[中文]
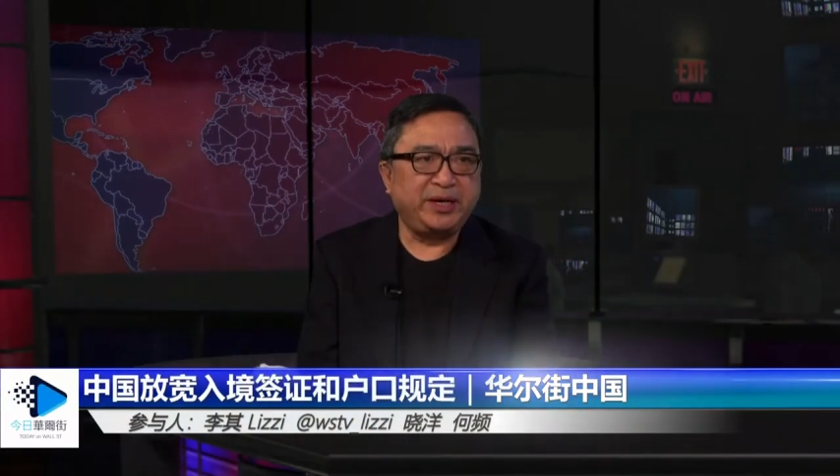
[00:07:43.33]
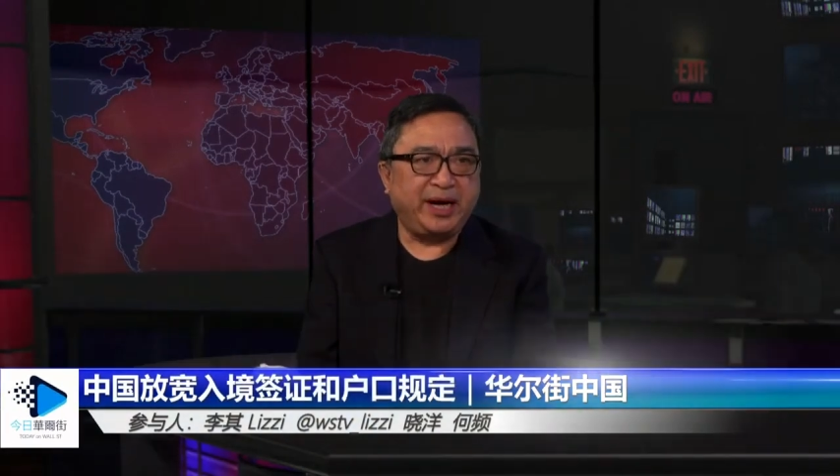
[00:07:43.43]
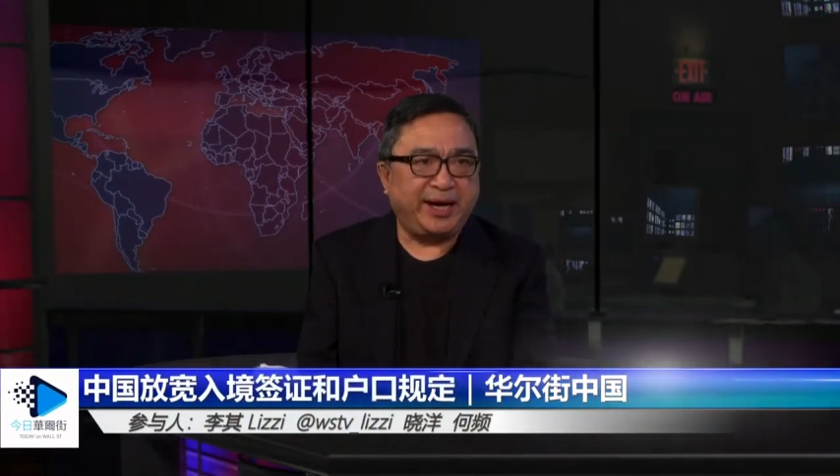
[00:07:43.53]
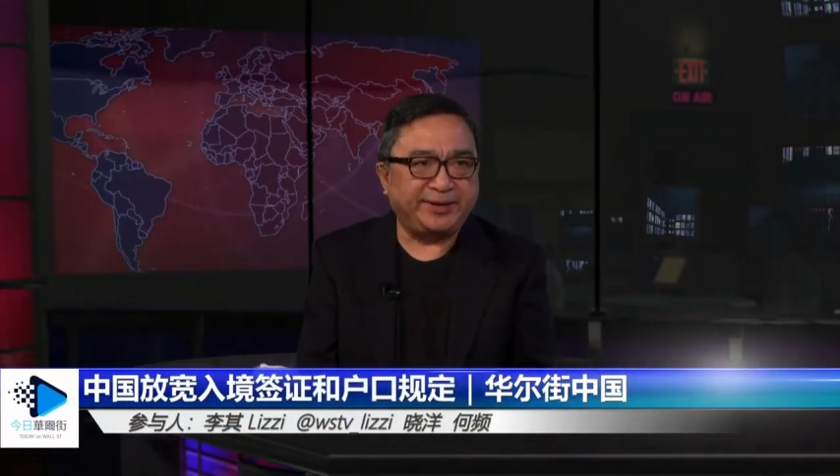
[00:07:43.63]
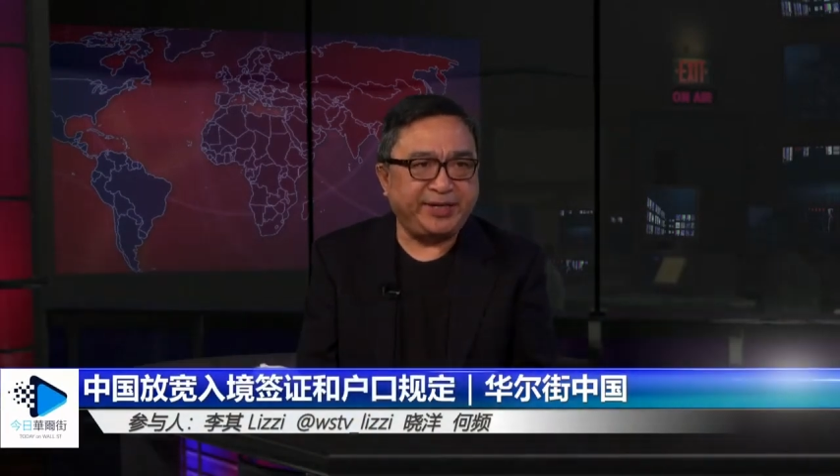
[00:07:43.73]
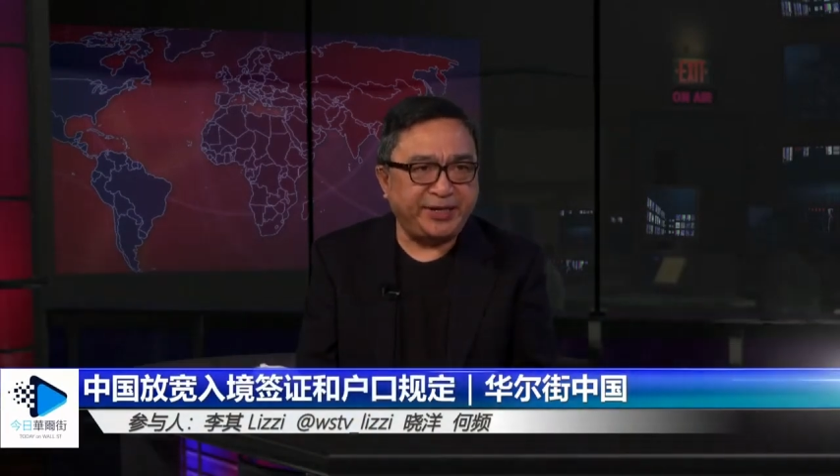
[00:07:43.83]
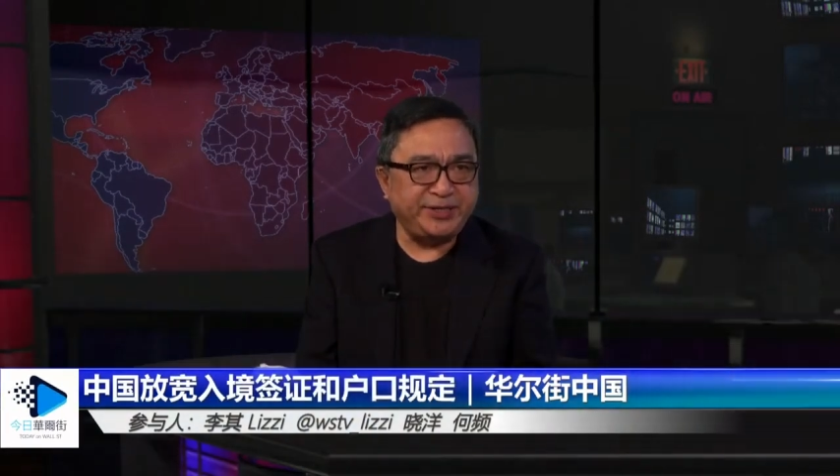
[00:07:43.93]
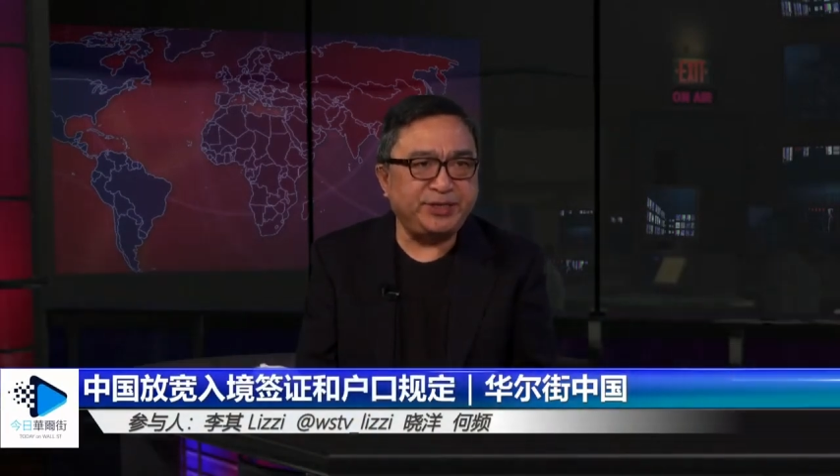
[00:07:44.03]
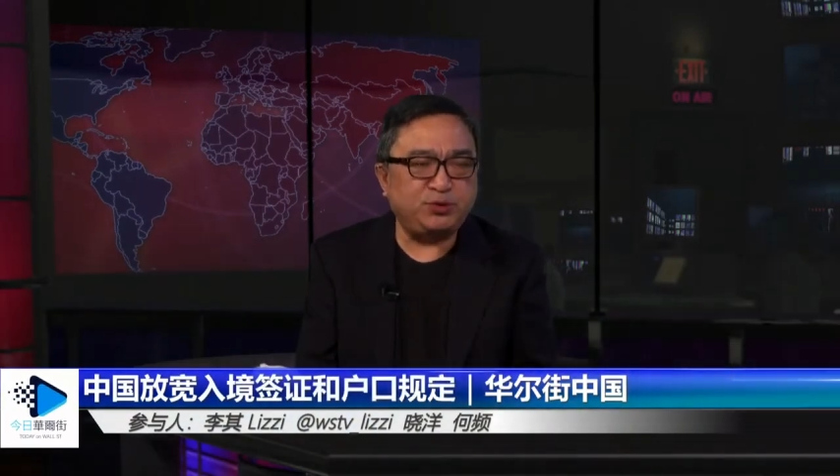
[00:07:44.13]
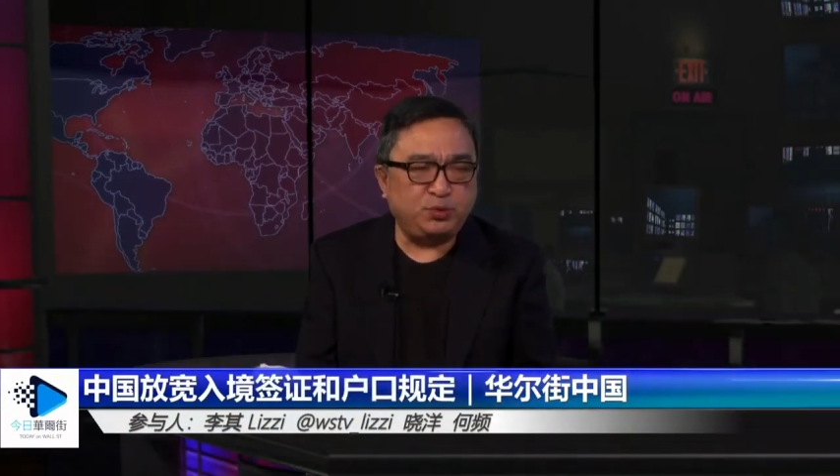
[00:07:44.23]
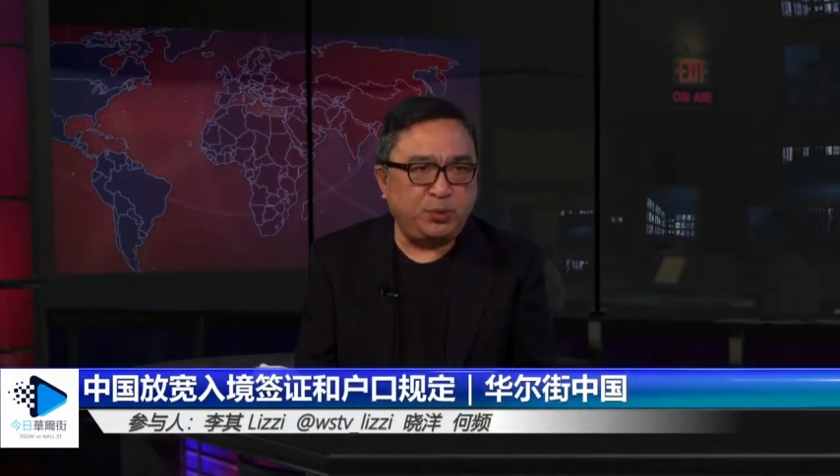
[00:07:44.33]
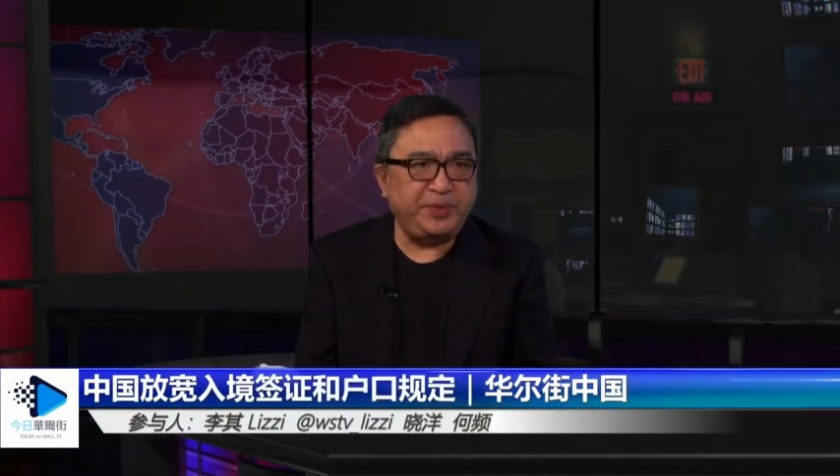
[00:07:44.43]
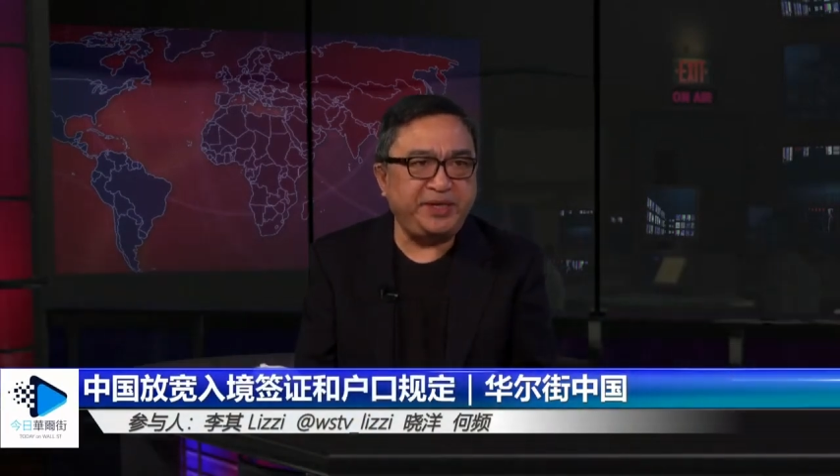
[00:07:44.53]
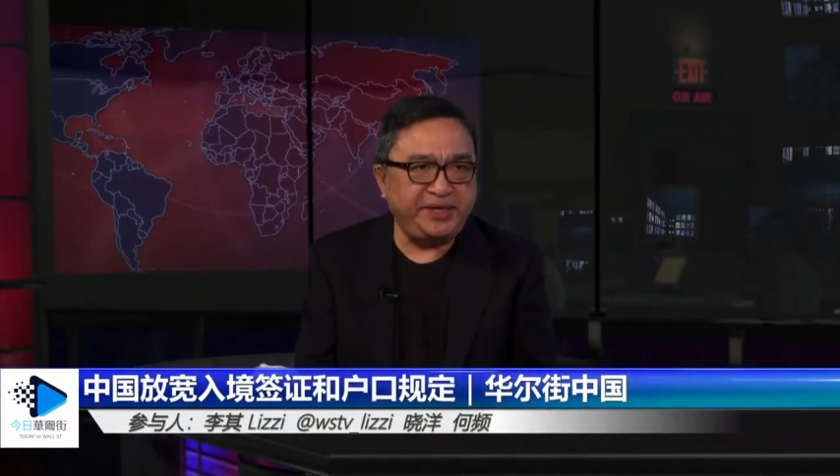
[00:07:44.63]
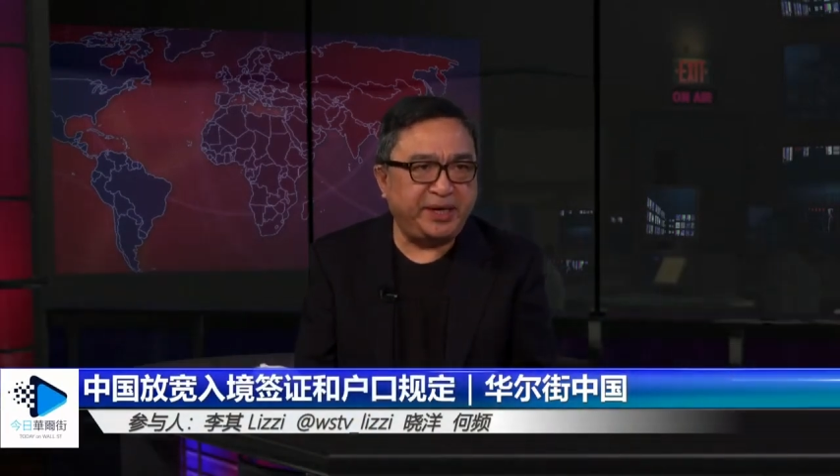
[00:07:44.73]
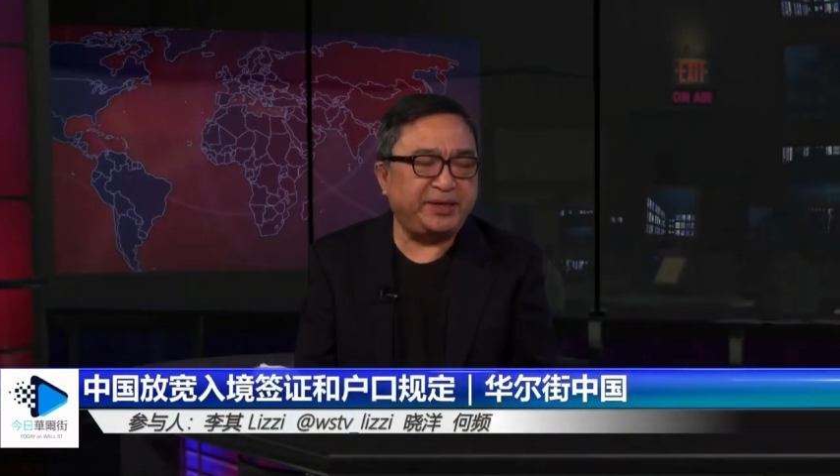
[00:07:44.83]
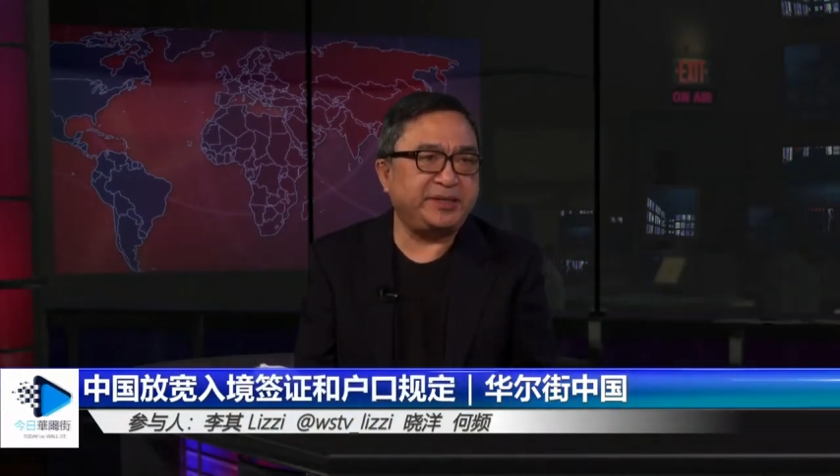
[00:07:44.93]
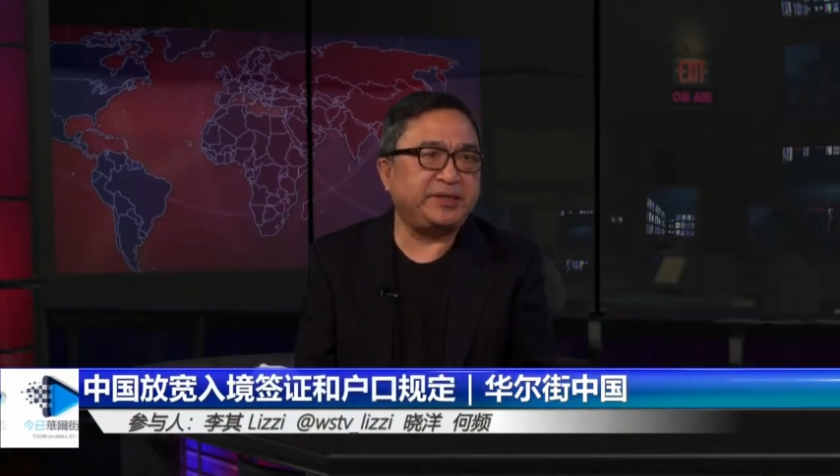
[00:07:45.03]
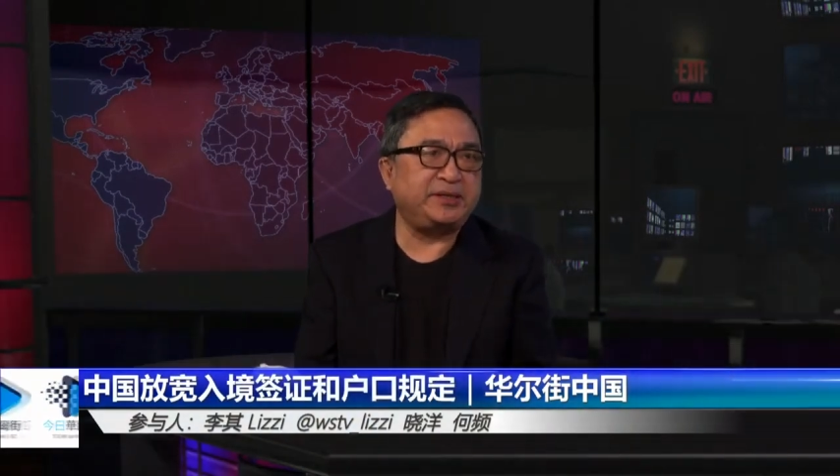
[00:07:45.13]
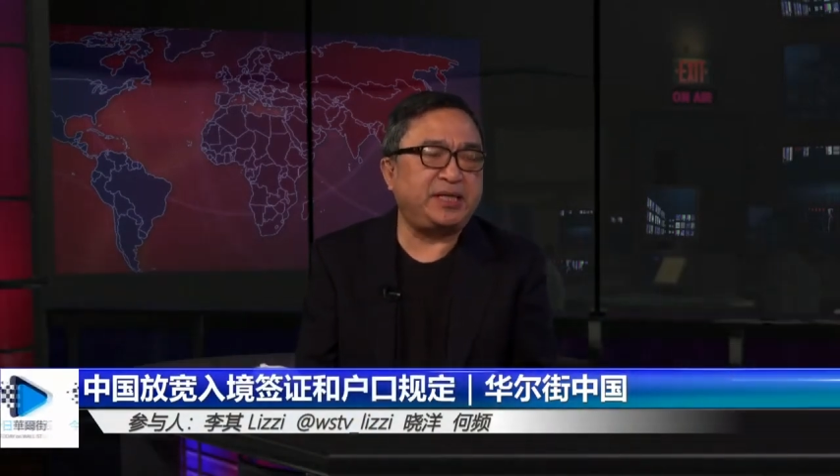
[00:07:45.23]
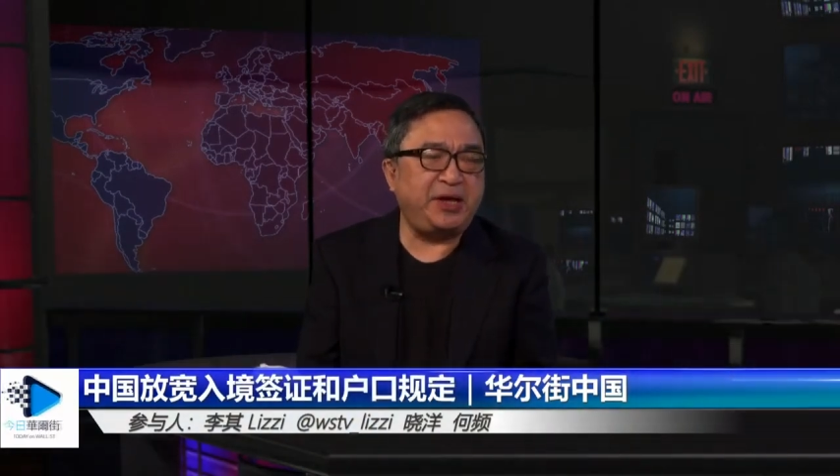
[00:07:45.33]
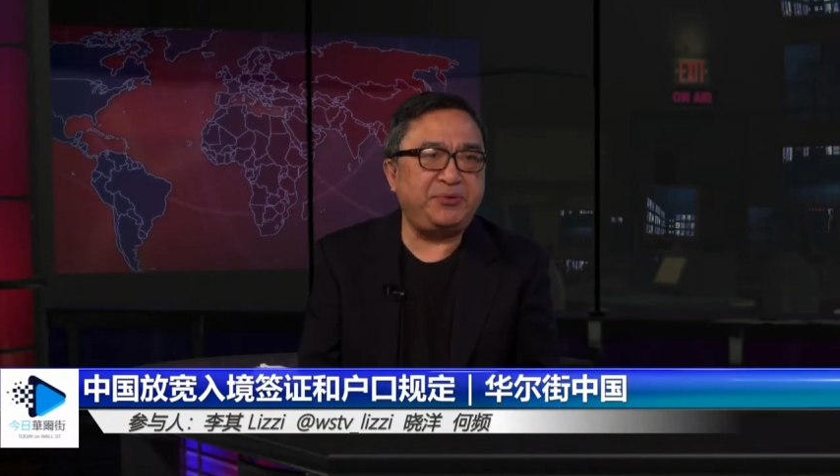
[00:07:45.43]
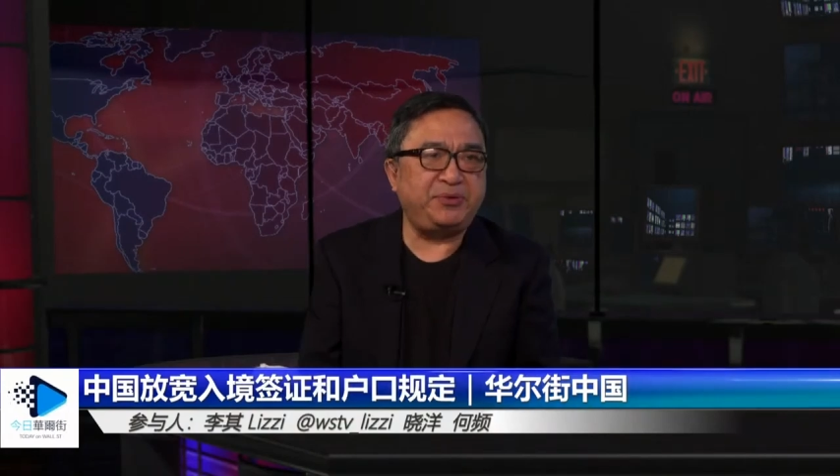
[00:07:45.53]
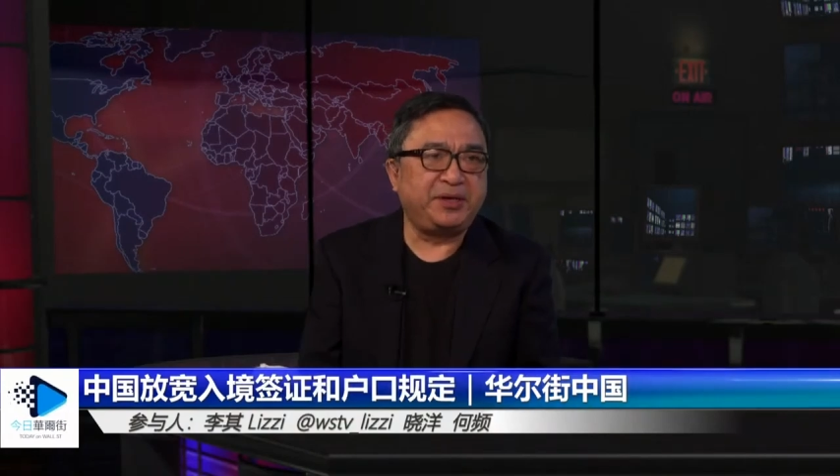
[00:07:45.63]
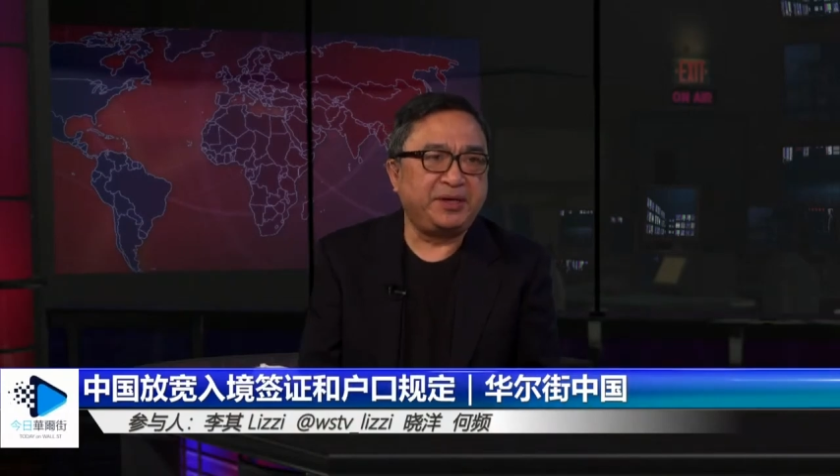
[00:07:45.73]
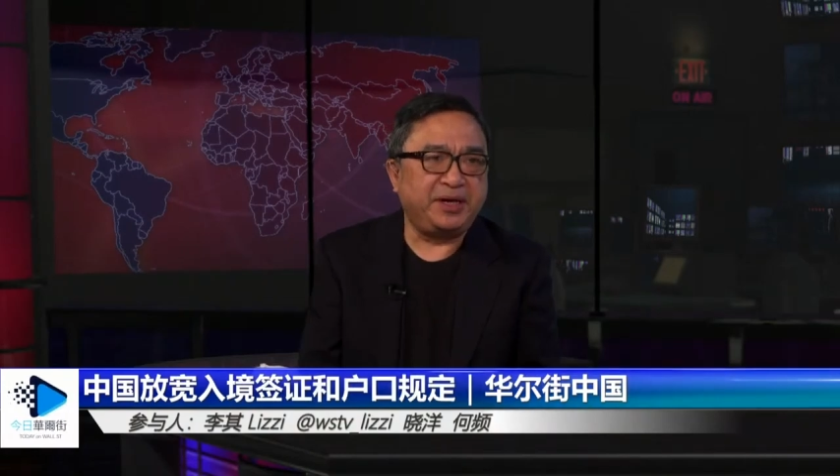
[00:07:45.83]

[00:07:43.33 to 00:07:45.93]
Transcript: 啊城市居民一样的这个待遇。